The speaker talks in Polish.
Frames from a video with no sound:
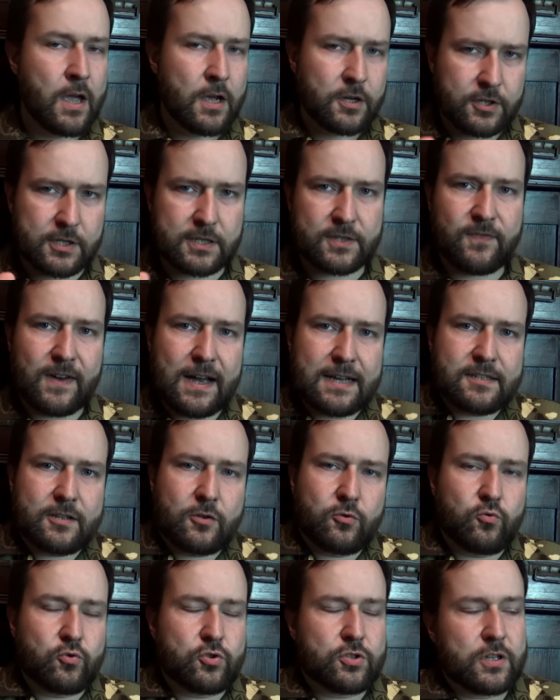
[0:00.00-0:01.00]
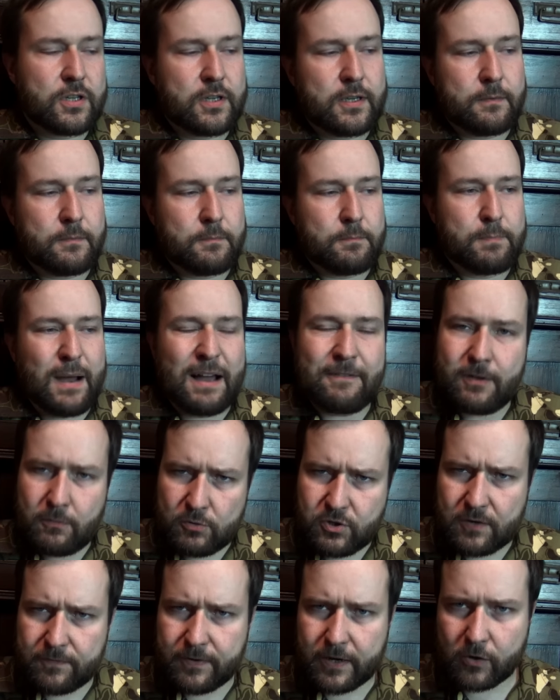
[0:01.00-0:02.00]
Ci z Was, którzy bawią
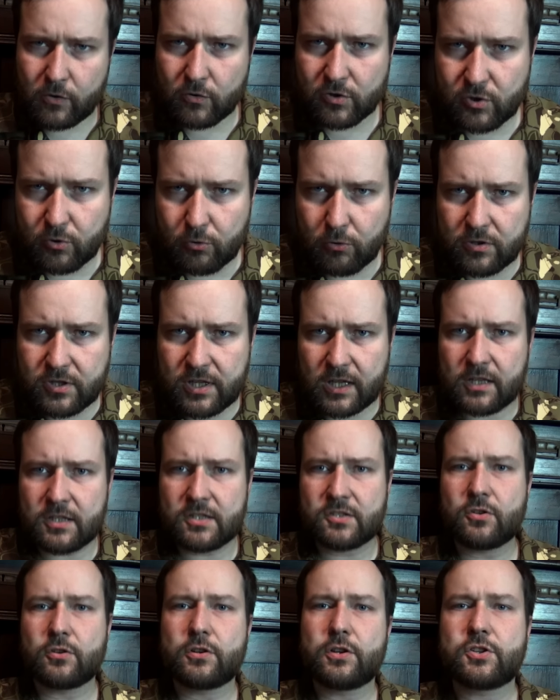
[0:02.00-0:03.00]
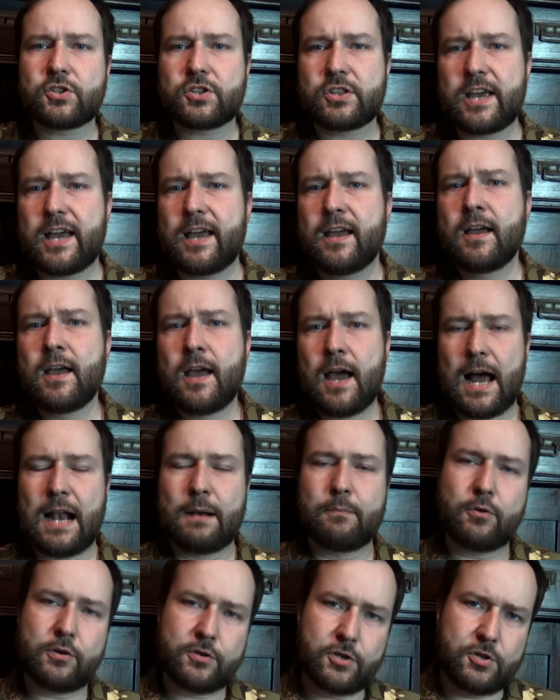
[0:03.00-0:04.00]
się w rekonstrukcje historyczne
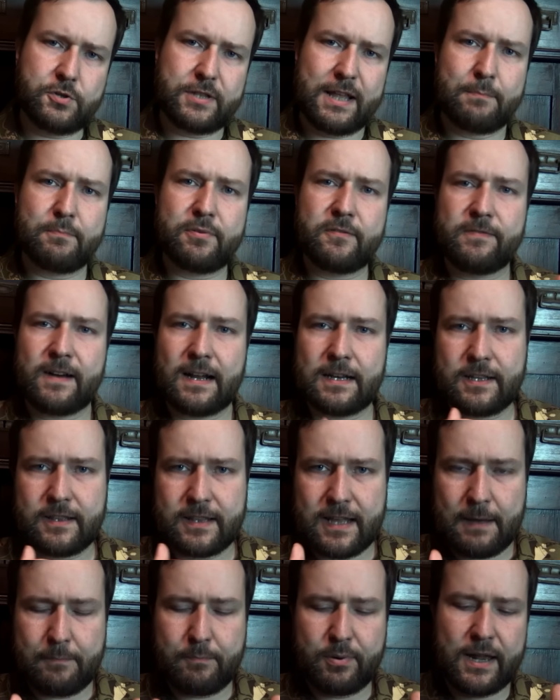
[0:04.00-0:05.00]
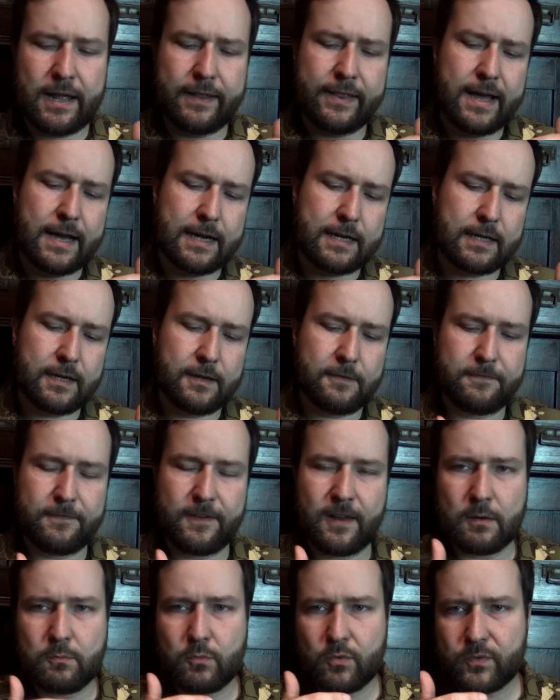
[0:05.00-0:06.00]
albo gdzieś tam bywali na planach
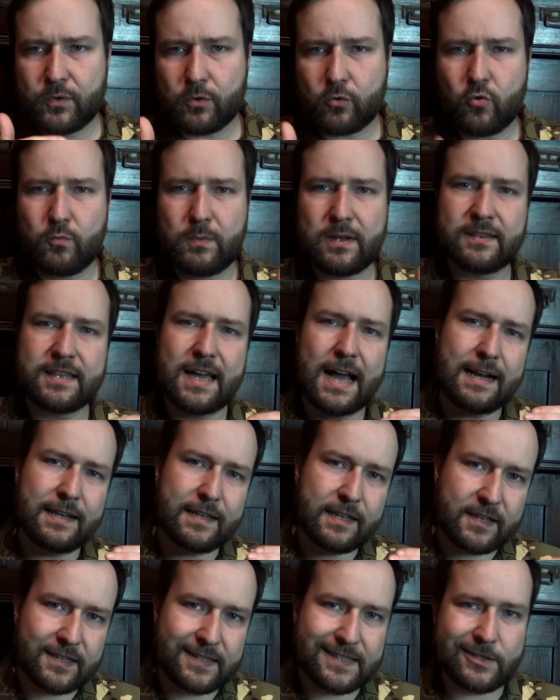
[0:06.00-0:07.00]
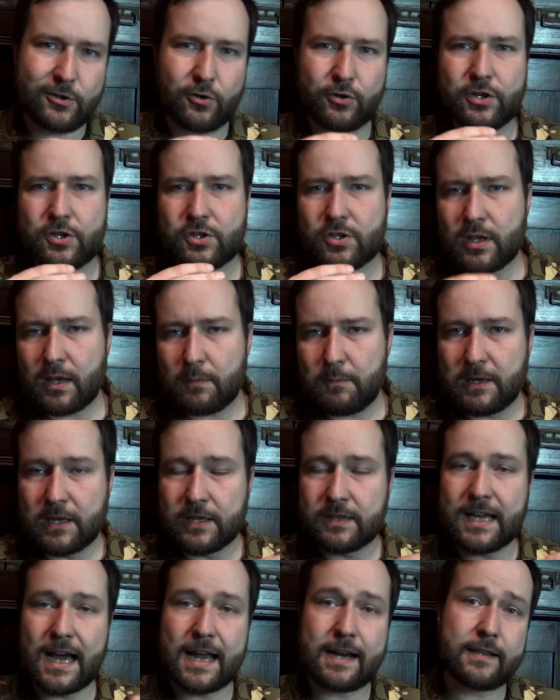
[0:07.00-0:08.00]
filmów dokumentalnych, historycznych,
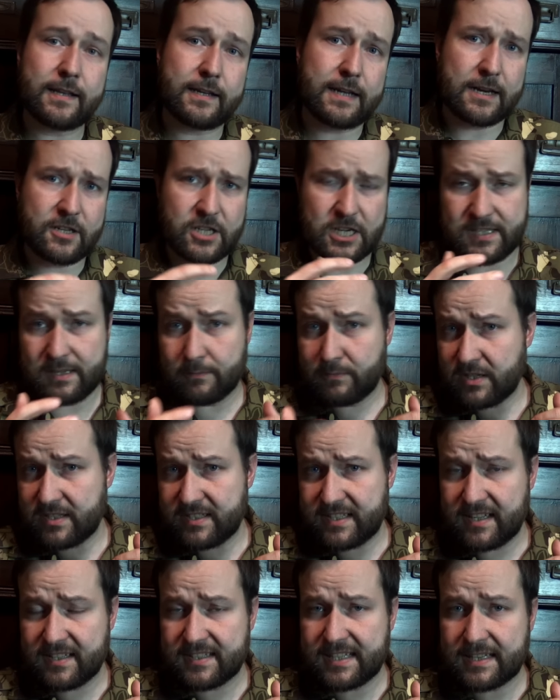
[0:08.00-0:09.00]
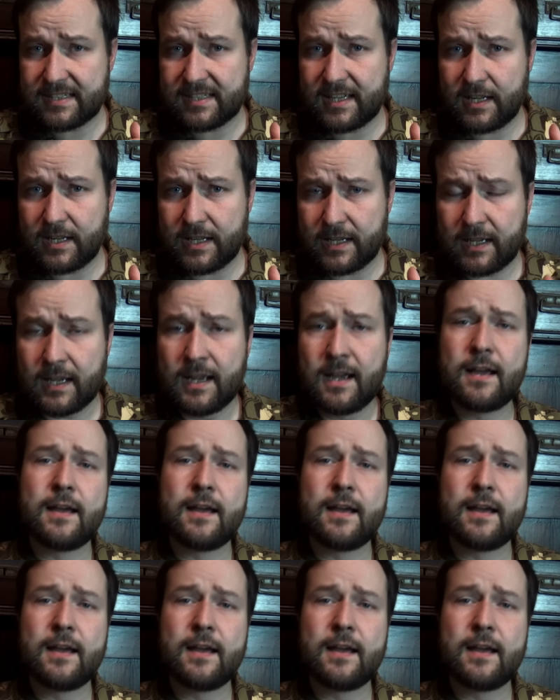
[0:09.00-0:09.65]
militarnych, a czasem też sensacyjnych,